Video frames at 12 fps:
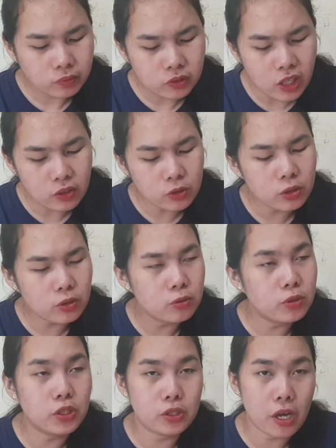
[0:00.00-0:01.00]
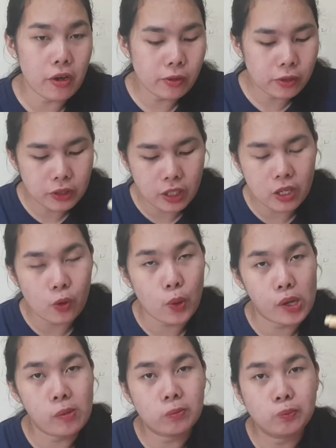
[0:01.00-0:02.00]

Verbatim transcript: Sakto na itong isa or dalawa.